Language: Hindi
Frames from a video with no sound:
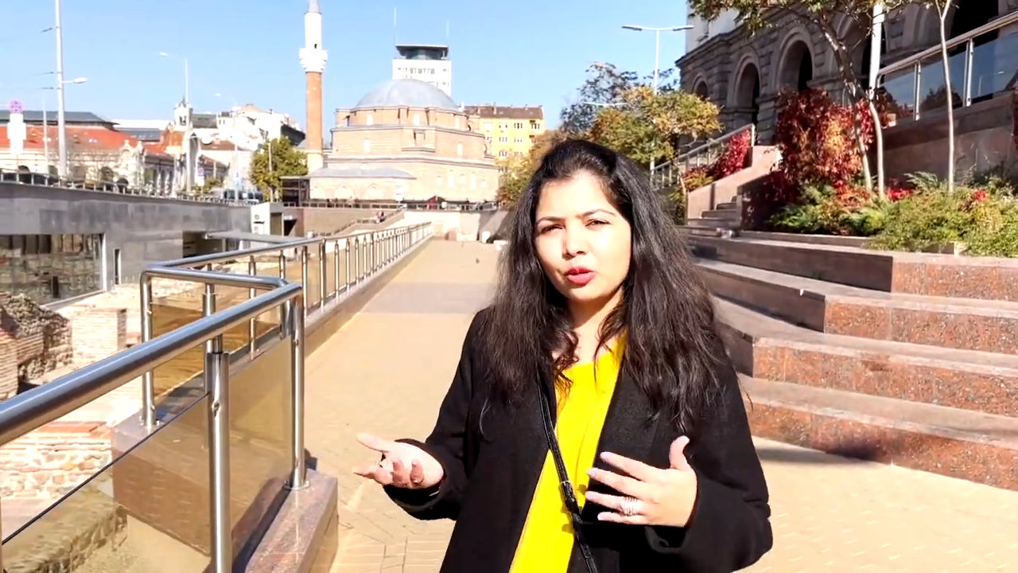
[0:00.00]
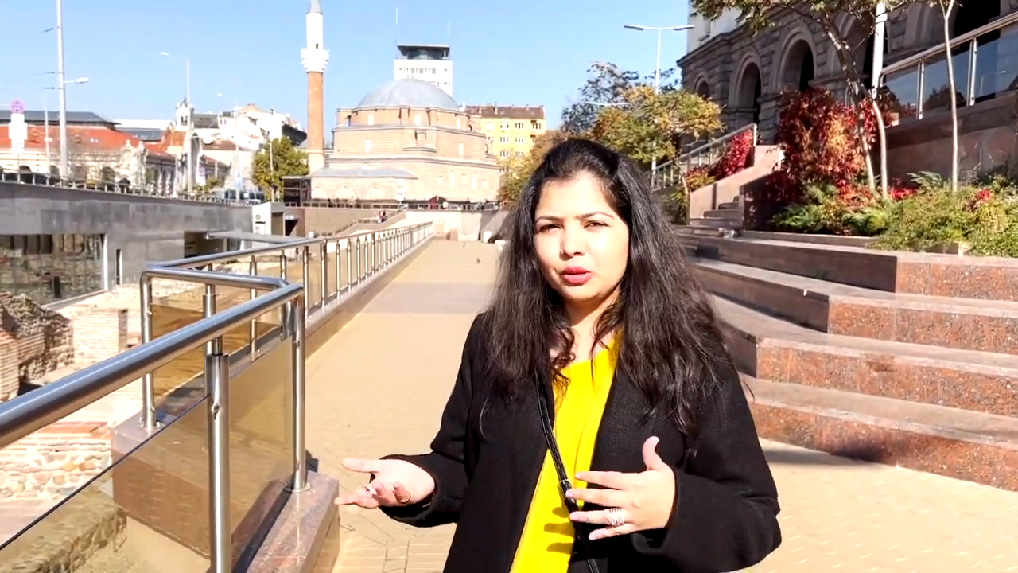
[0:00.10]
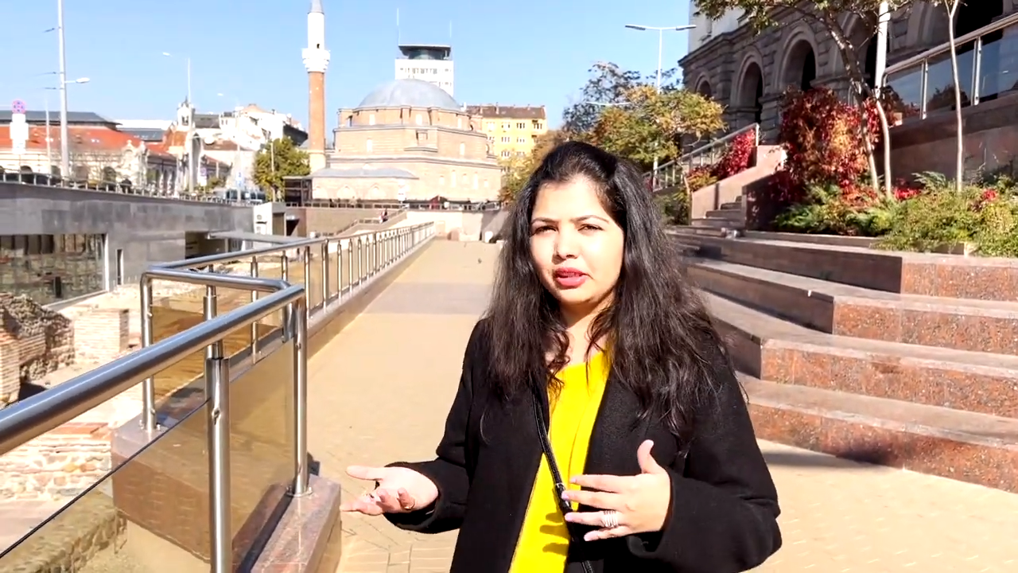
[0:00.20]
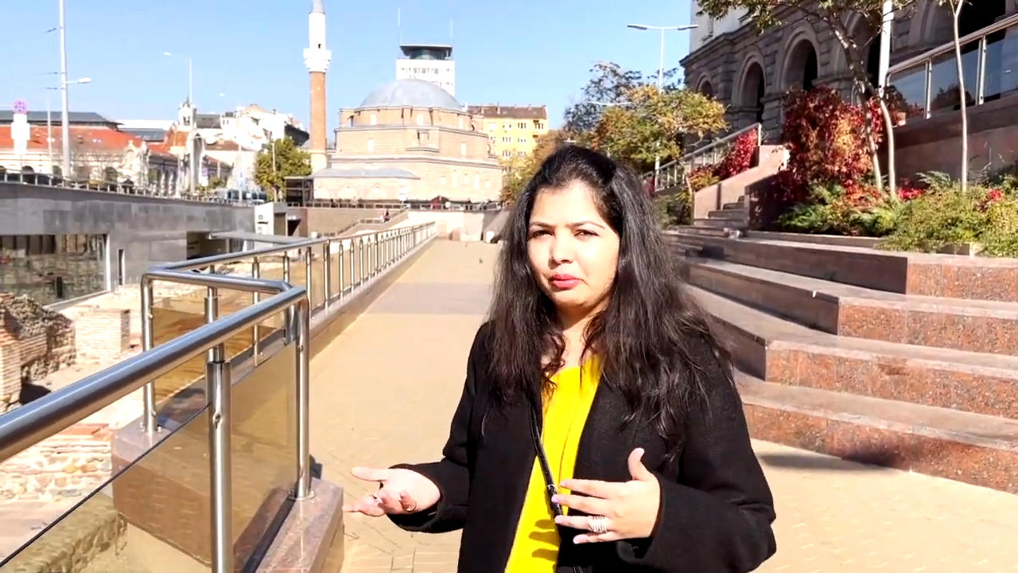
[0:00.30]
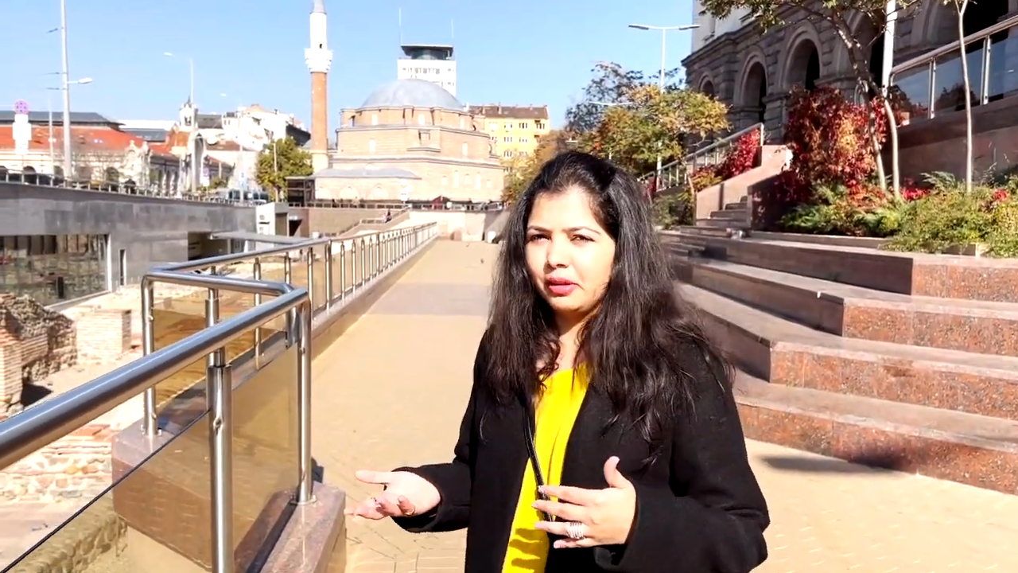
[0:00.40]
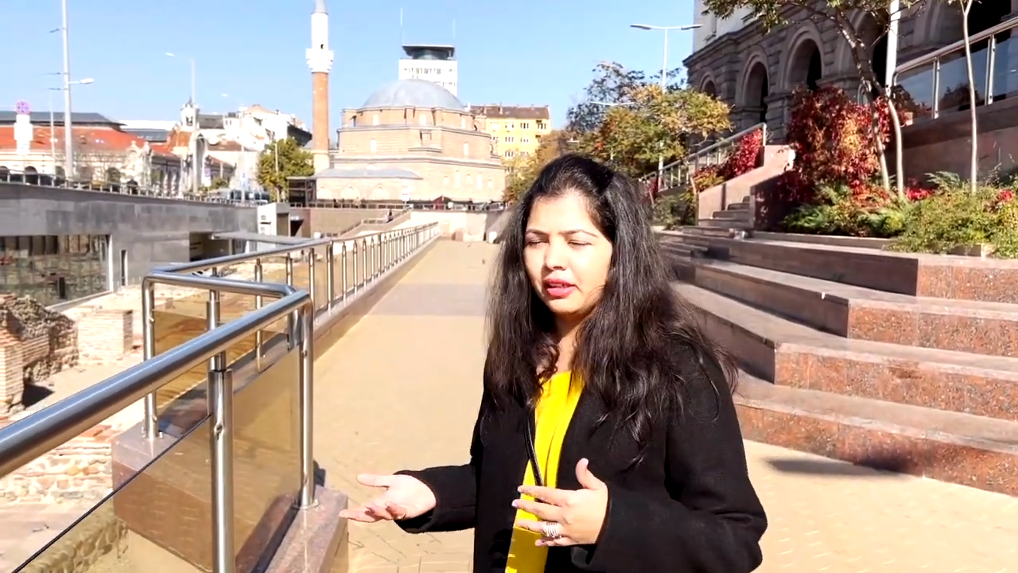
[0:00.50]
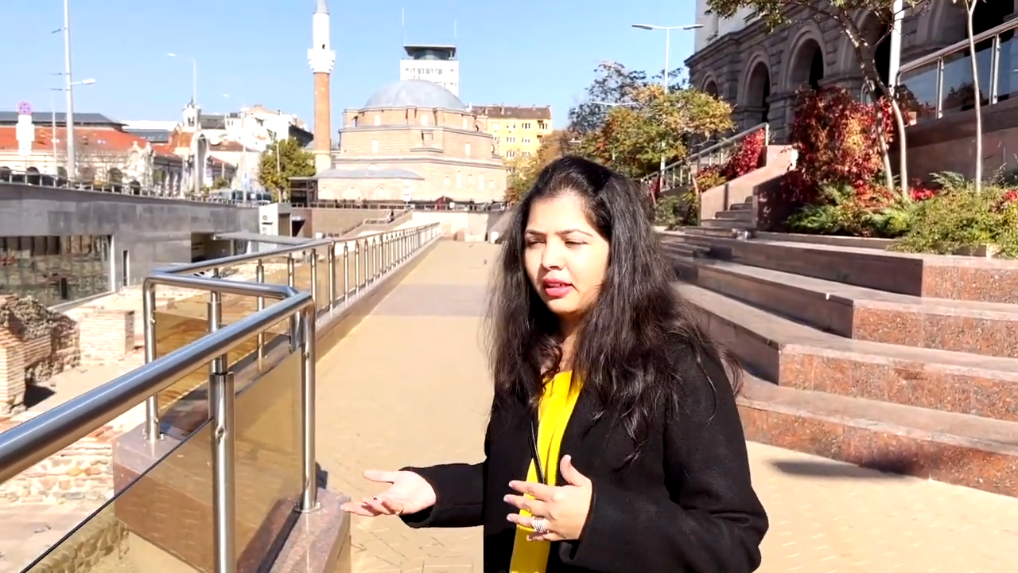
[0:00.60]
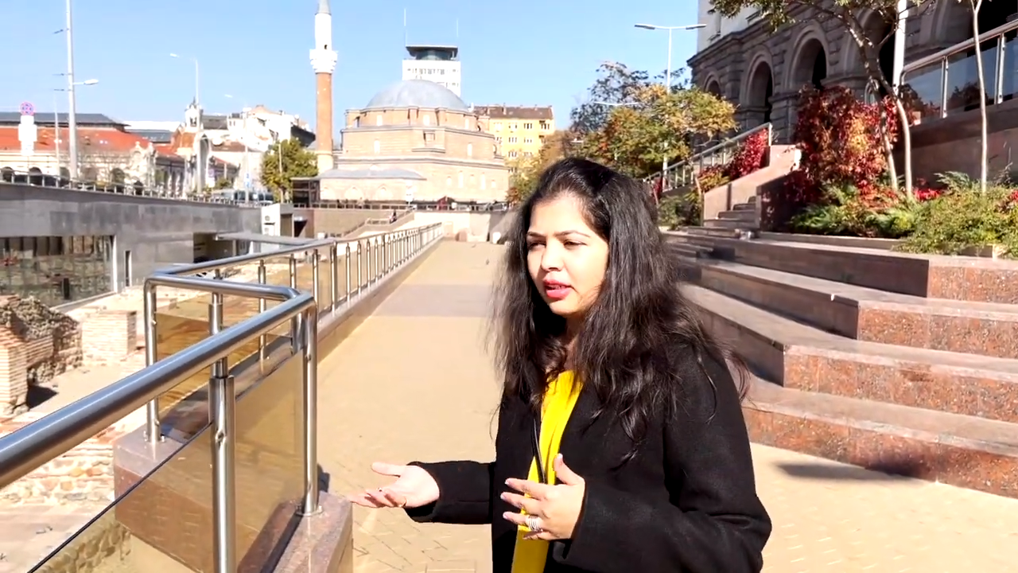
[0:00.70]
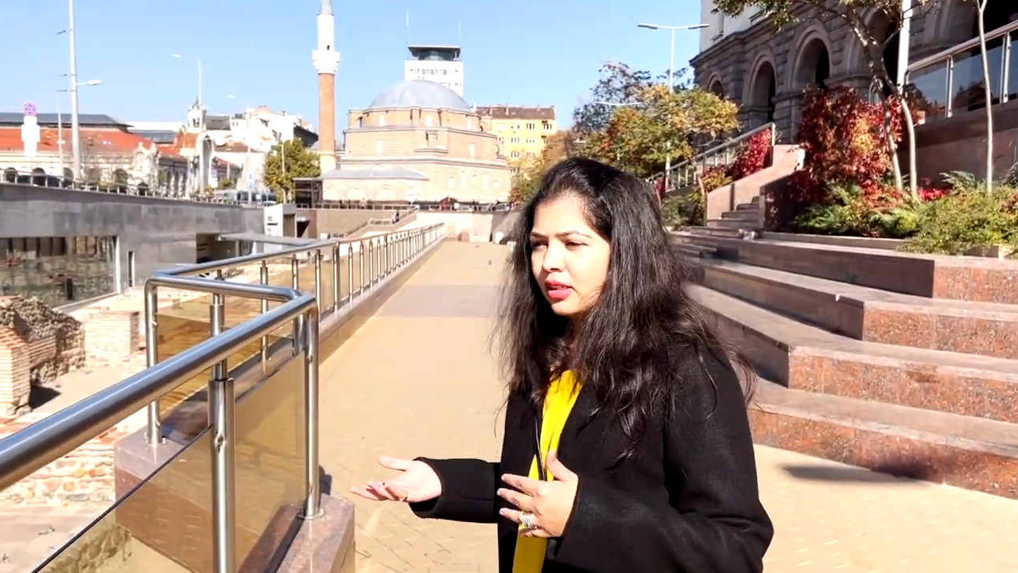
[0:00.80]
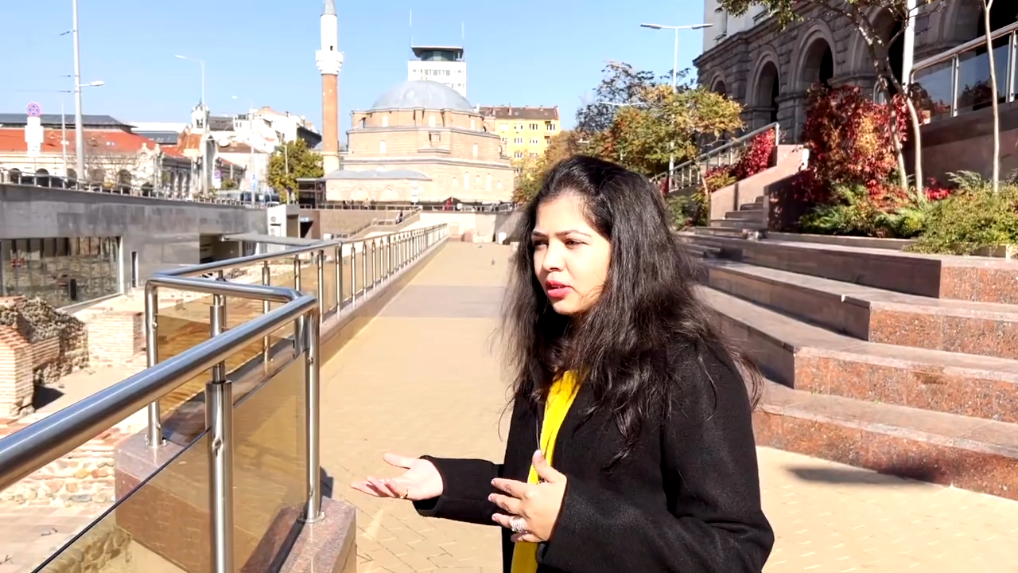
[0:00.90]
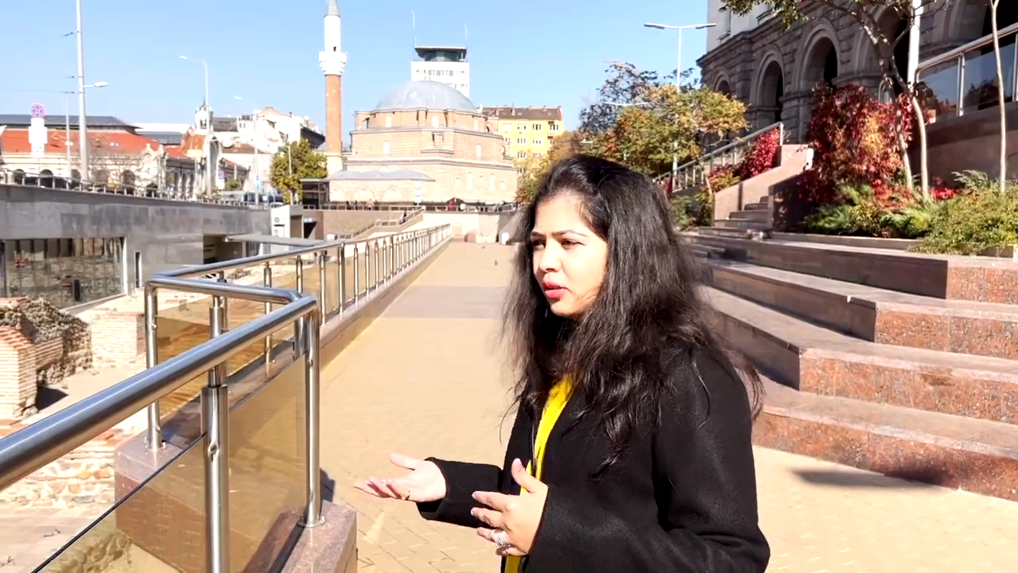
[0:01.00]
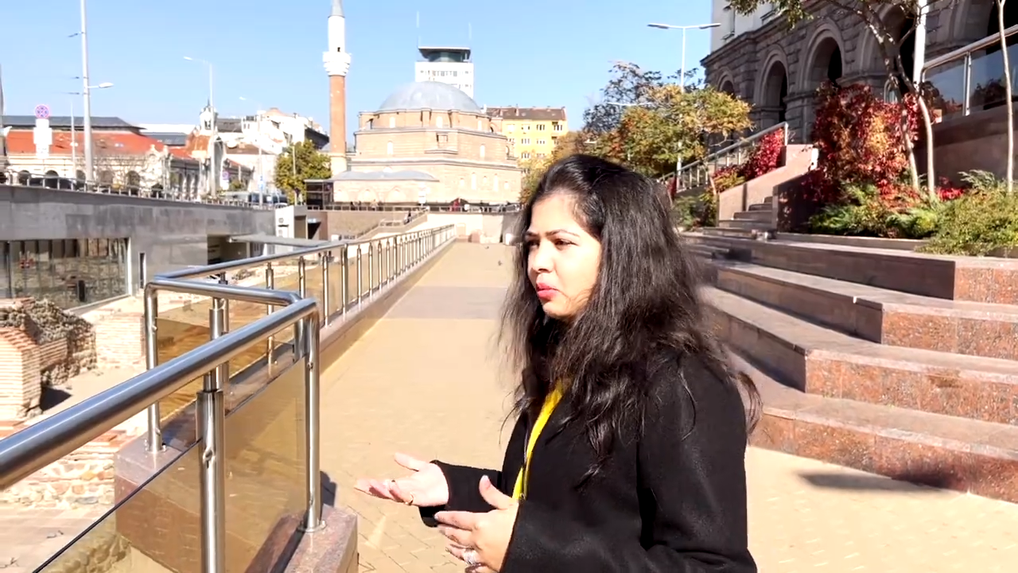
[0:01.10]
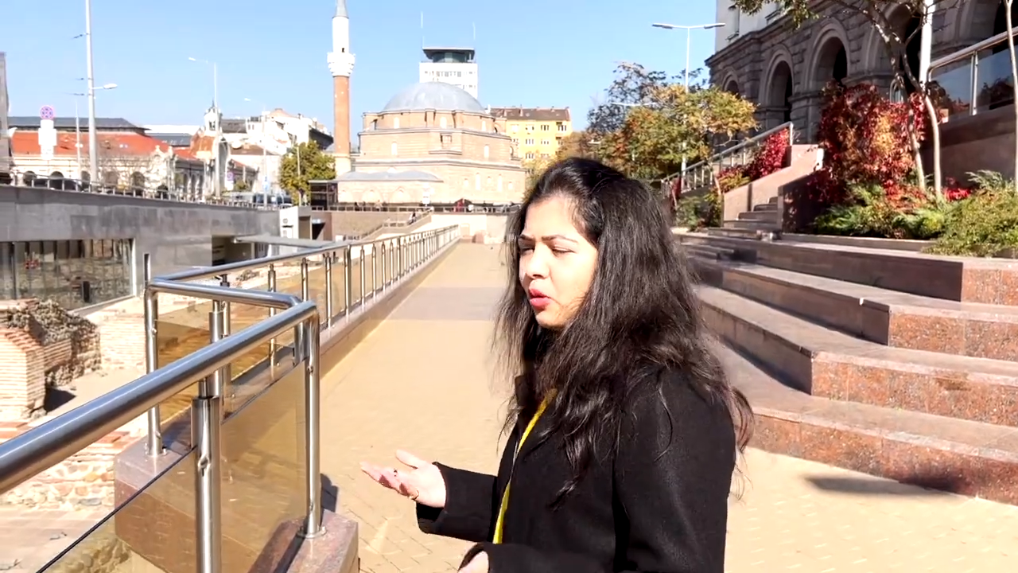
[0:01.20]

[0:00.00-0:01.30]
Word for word: दो दिन में सो